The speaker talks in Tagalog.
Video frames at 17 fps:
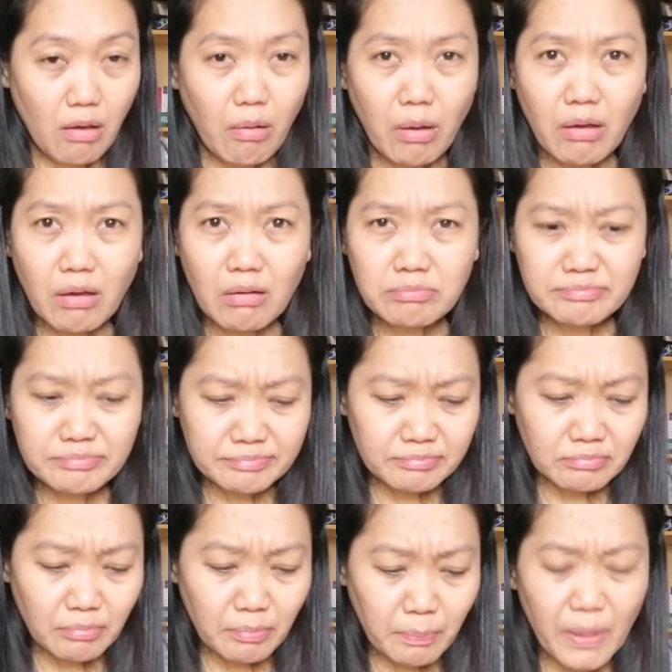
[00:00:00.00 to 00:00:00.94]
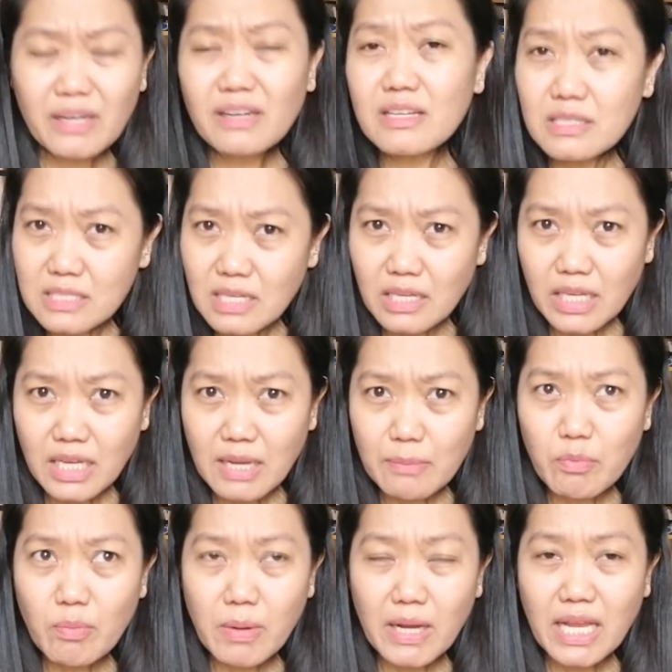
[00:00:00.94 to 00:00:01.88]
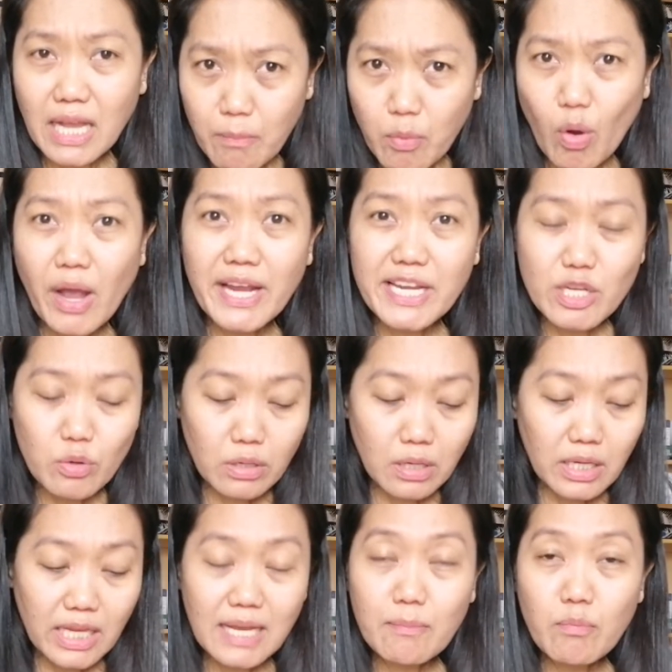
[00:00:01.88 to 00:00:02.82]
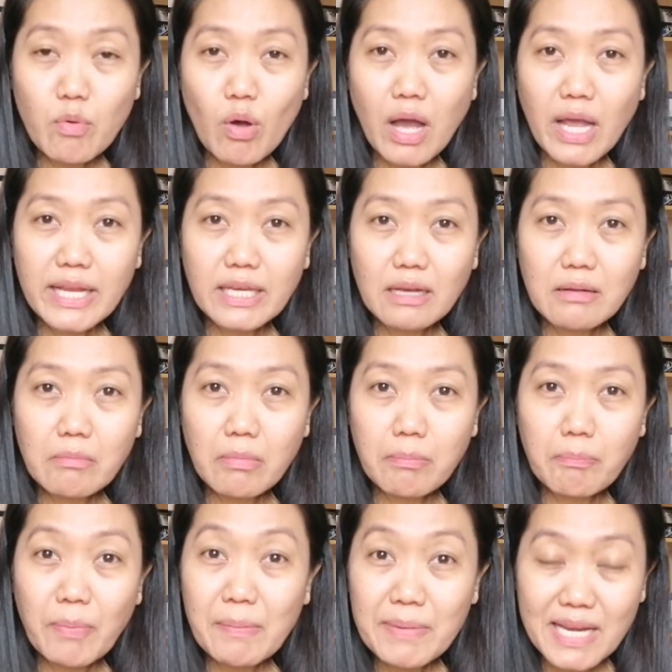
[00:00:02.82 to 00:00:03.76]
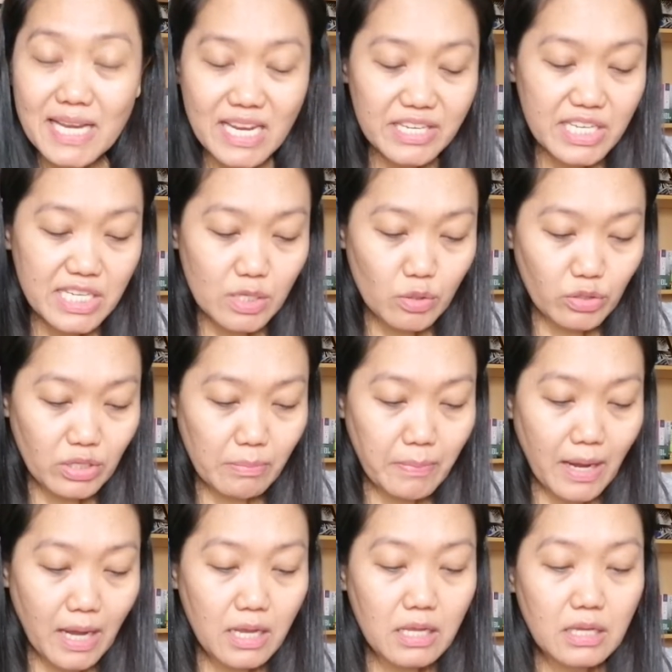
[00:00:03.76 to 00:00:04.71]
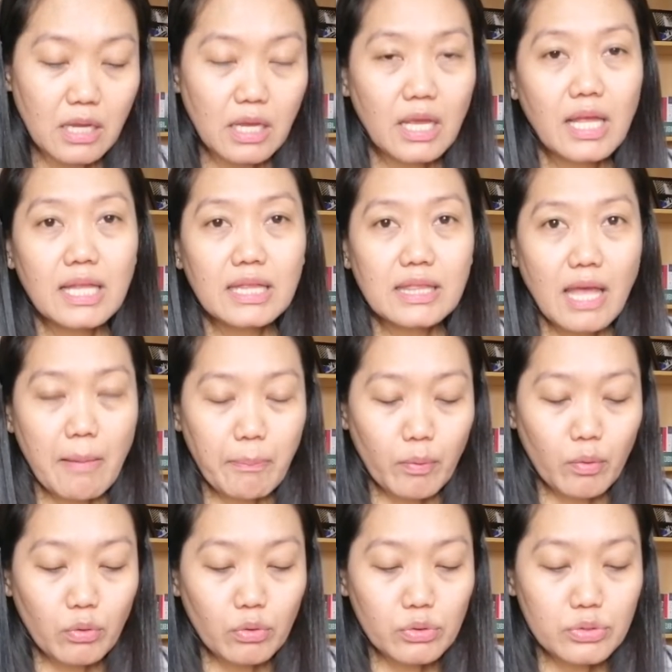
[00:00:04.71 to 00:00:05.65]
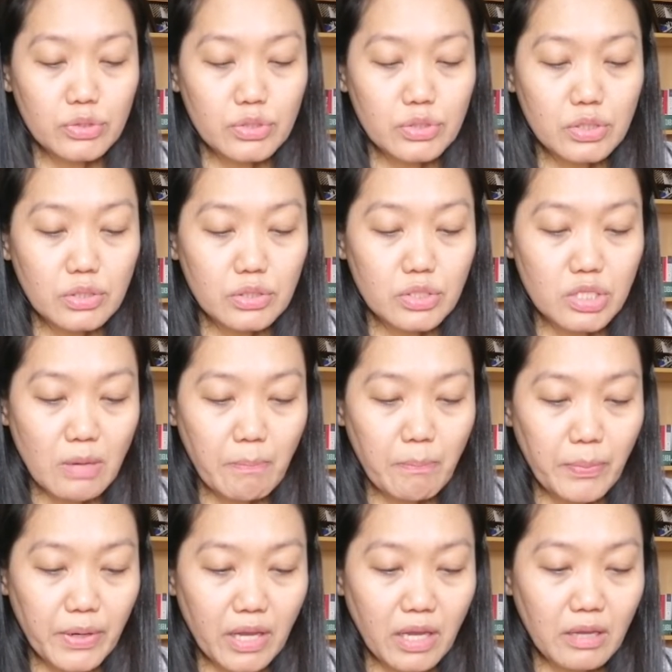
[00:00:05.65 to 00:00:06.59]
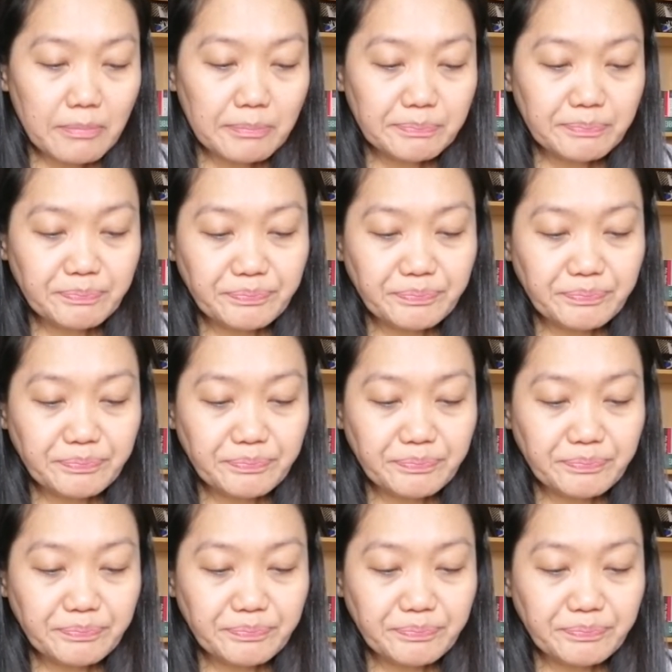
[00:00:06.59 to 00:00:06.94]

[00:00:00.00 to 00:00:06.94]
um, para sa ikabu ikabuhay niyo ay ikabuhay ng pamilya ninyo, di ba? Tapos, syempre,